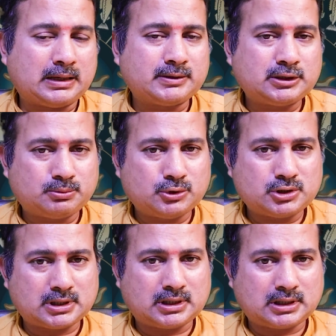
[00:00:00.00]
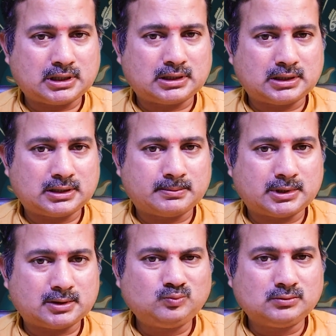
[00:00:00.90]
లెవెంత్ పొజిషన్ అని అంటారు
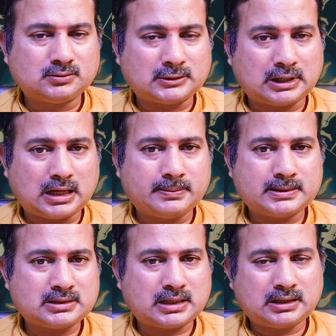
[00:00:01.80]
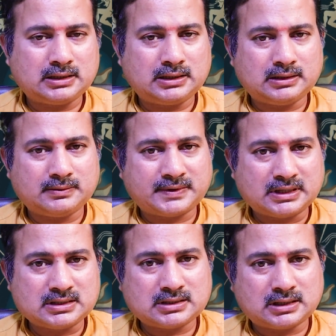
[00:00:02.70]
అనమాట లాభస్థానాన్ని
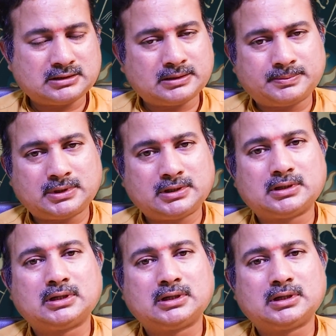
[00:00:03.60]
ఫ్రెండ్స్ అని చెప్పి